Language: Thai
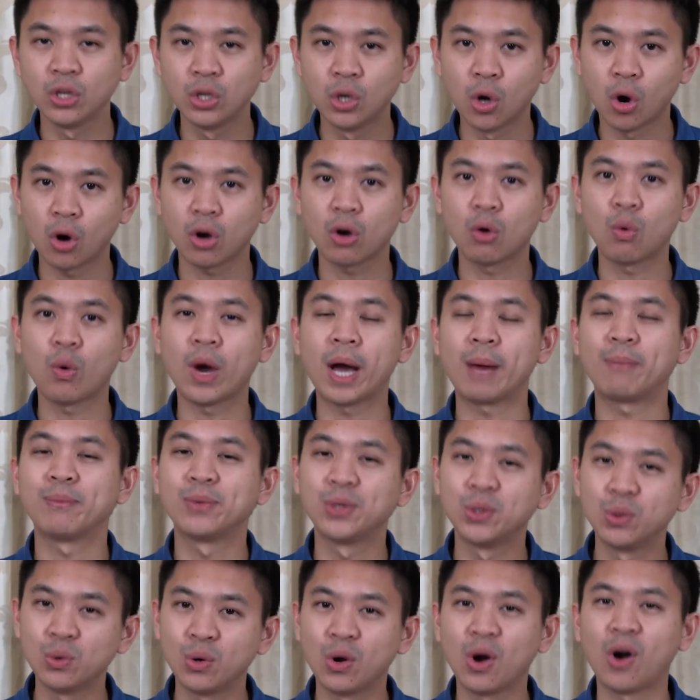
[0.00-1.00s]
ยกความ
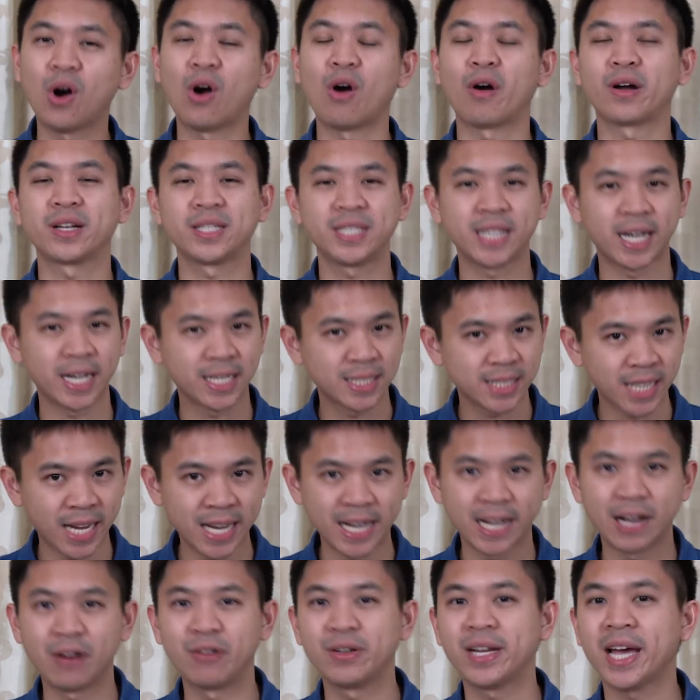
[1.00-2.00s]
ทุกข์ออกจากใจ
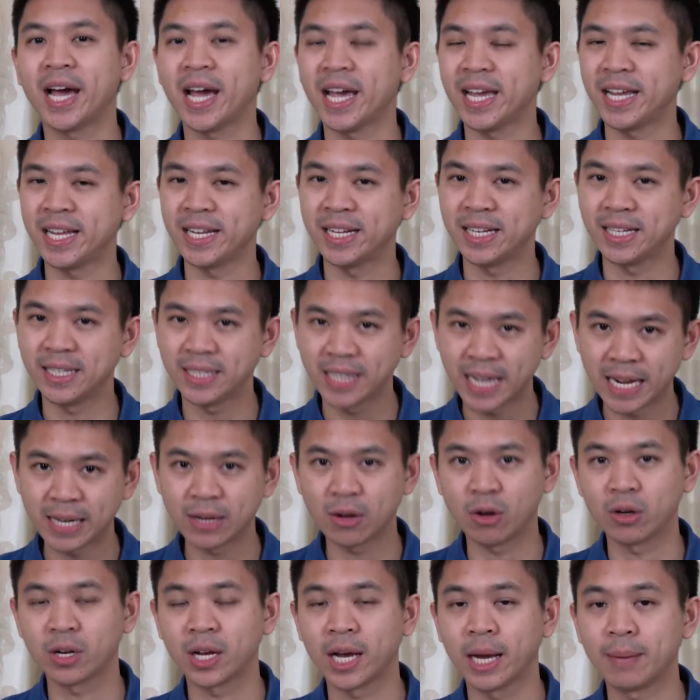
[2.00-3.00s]
เขาได้แน่
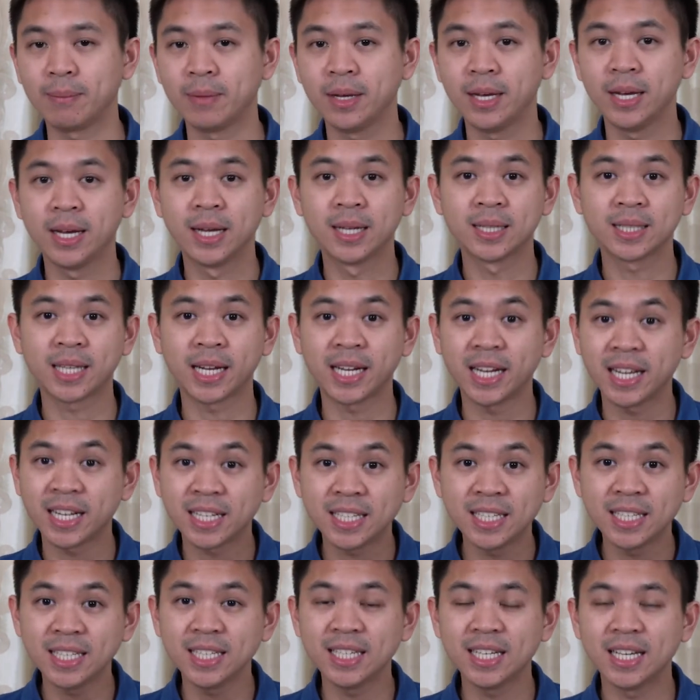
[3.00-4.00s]
นอนครับทั้ง
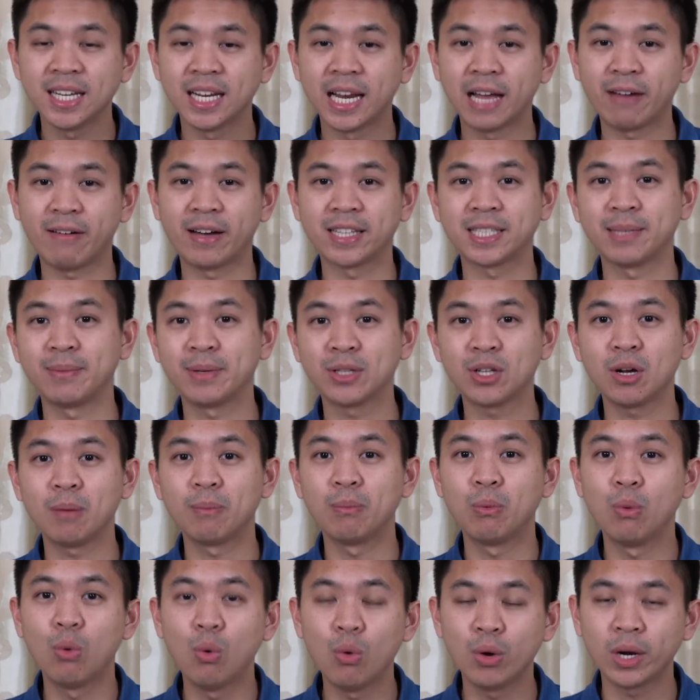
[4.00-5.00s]
ที่เราอาจจะไม่ต้อง
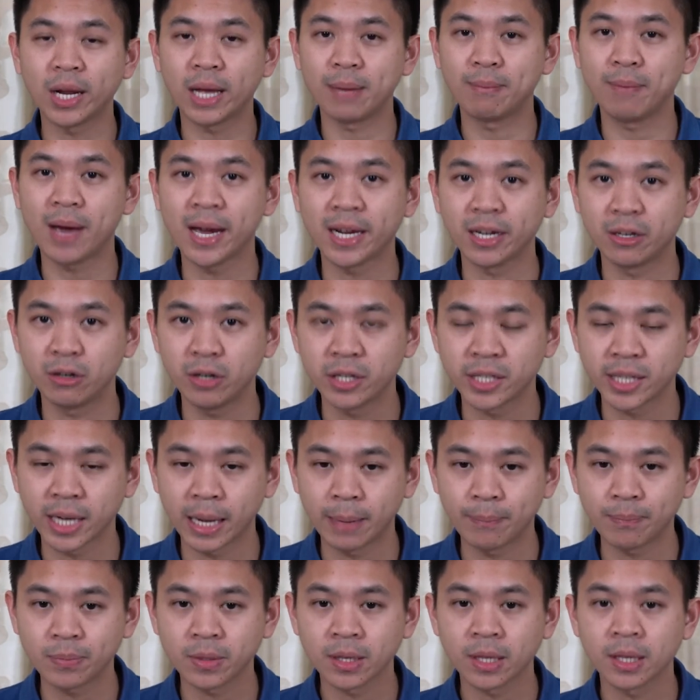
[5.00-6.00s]
พูดอะไรมากเลยด้วย
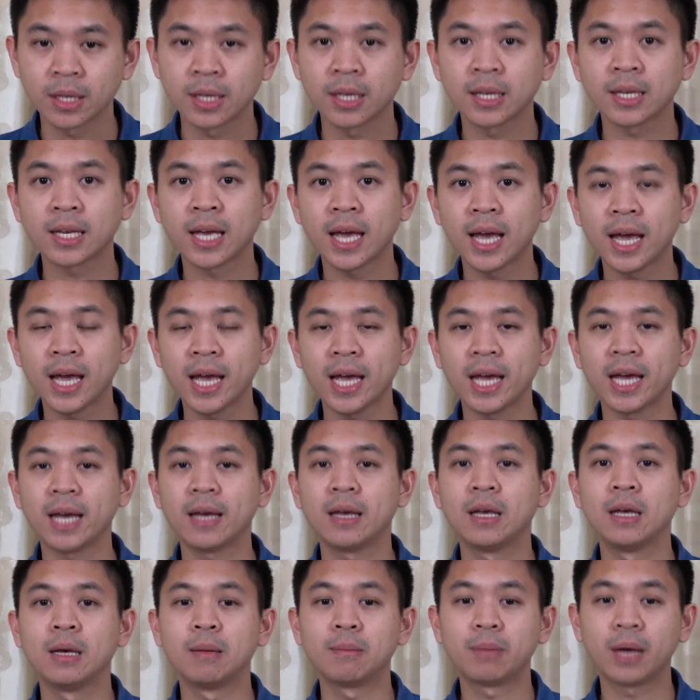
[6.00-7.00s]
ซ้ำแค่
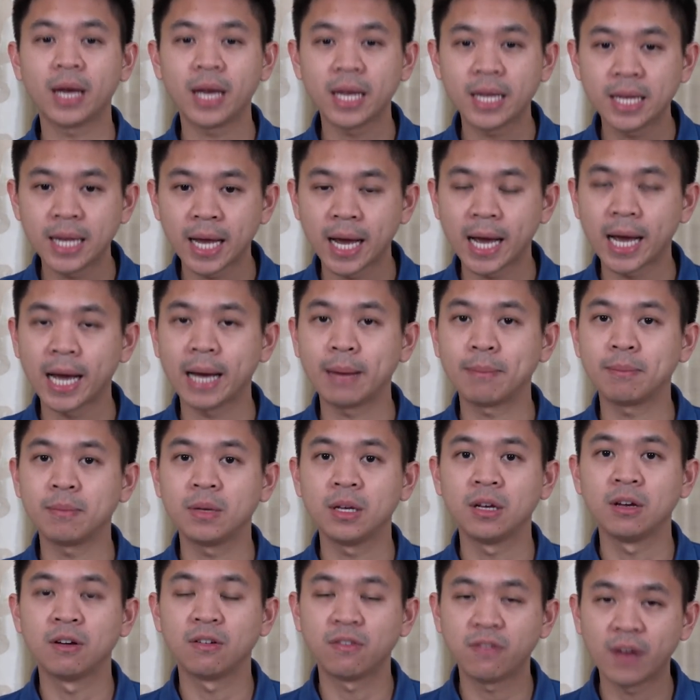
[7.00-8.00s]
พยายาม
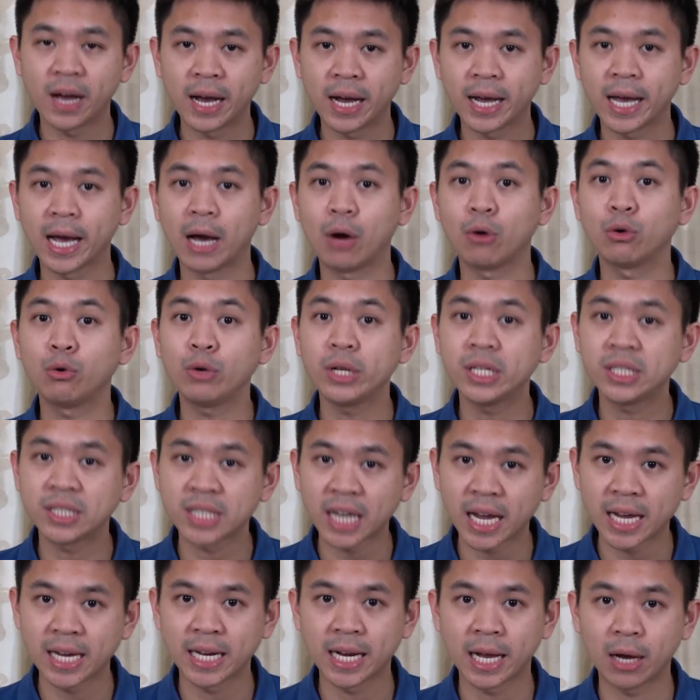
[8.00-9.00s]
ฟังเขาด้วย
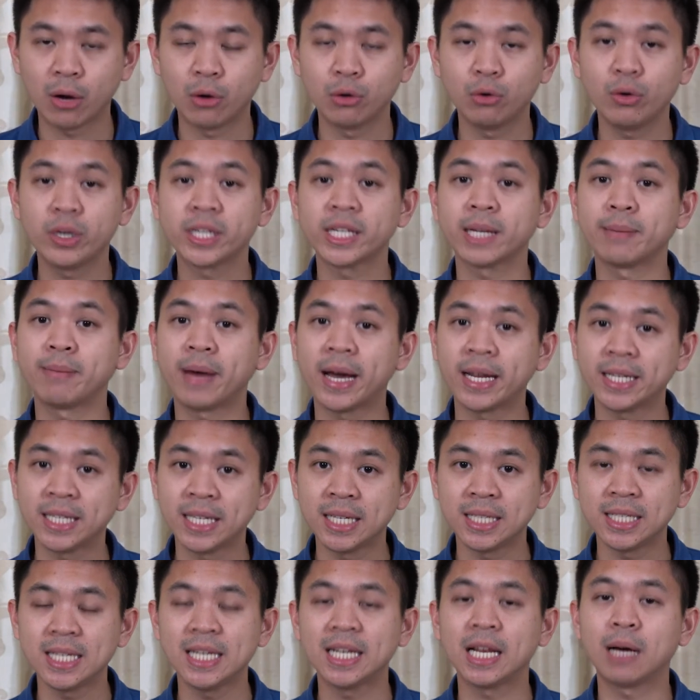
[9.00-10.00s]
ใจเราด้วยสมา
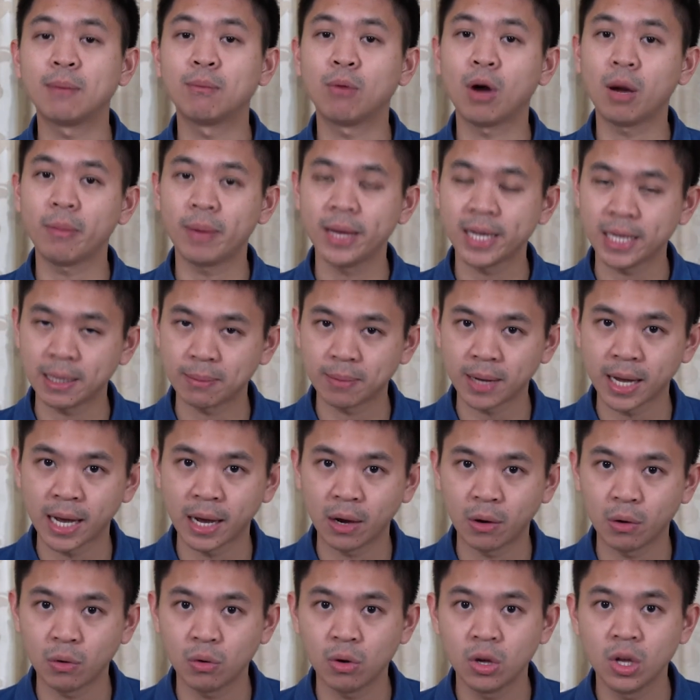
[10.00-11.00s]
ธิที่เรามอบให้กับ
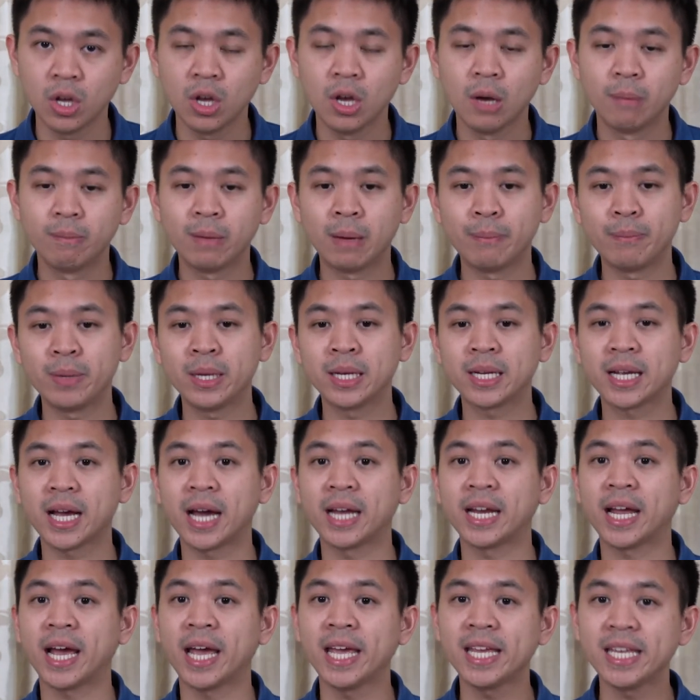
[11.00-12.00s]
เขามันเป็น
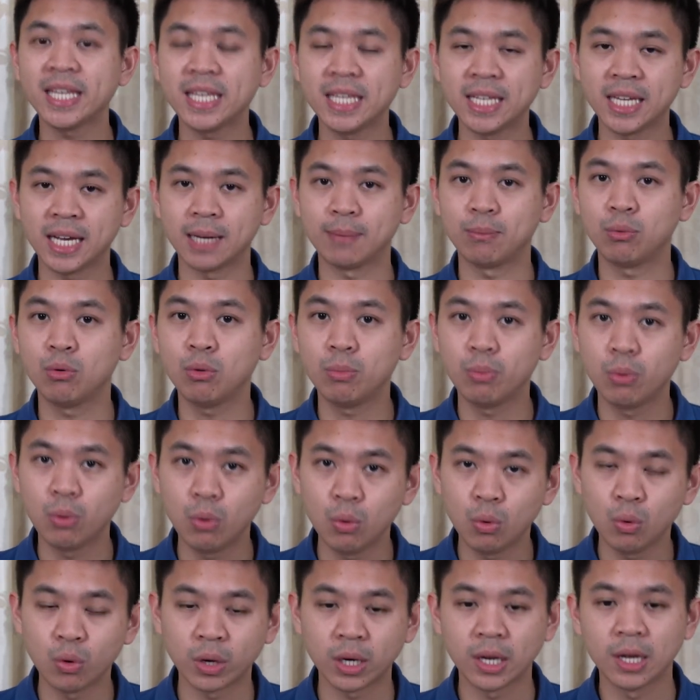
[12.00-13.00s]
การให้เกียรติผู้
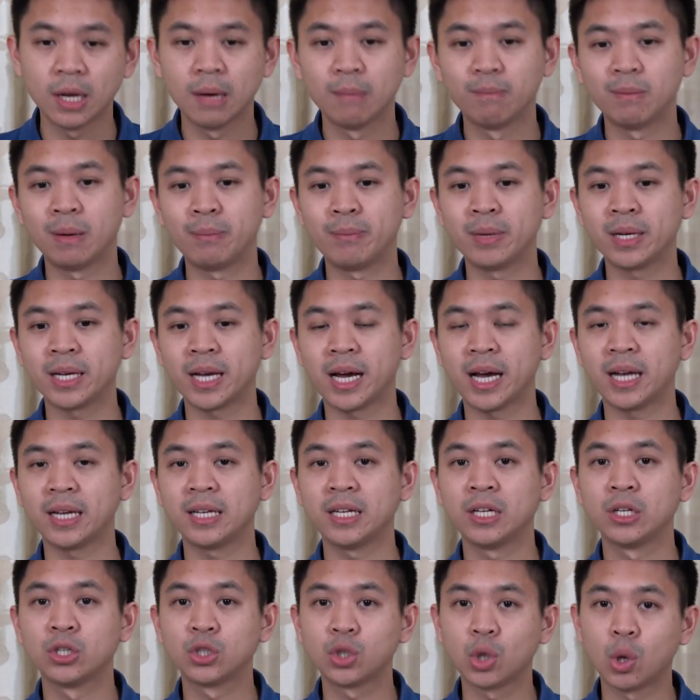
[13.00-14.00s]
พูดมันเป็นการ
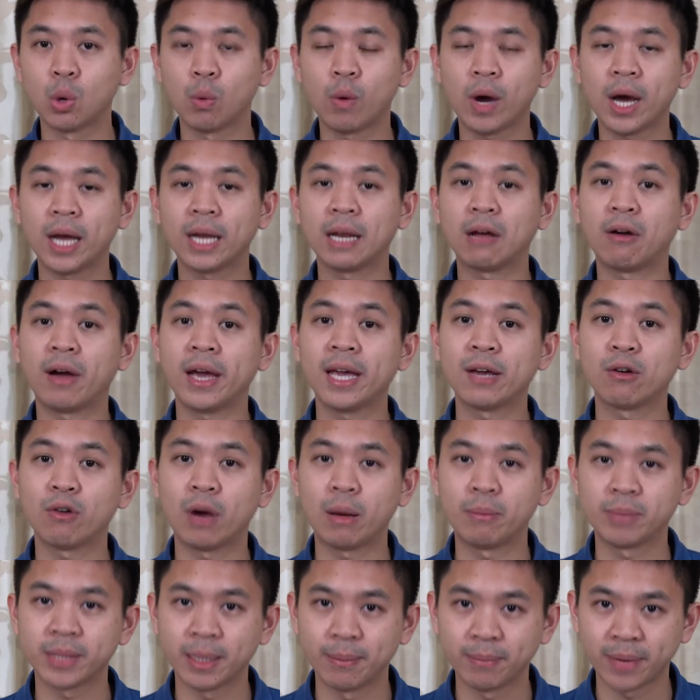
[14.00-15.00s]
โชว์ว่าเราให้ค
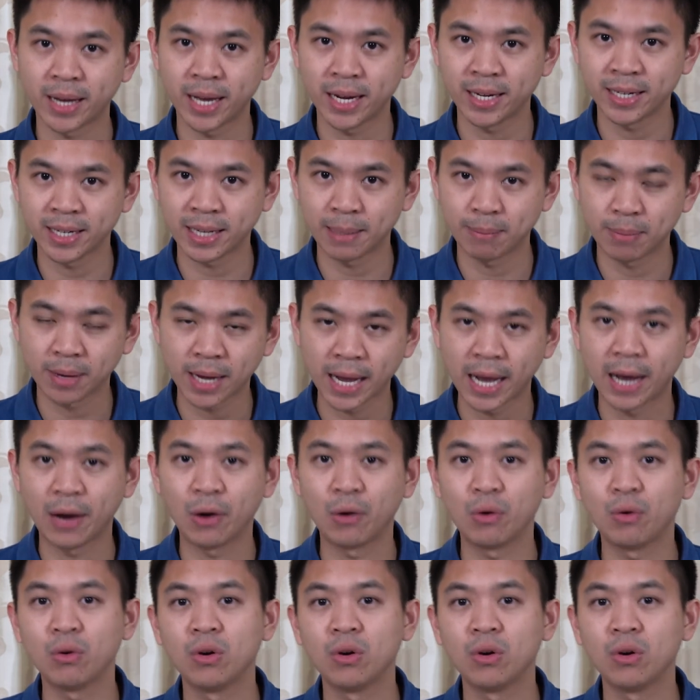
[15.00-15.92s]
วามสำคัญกับเขา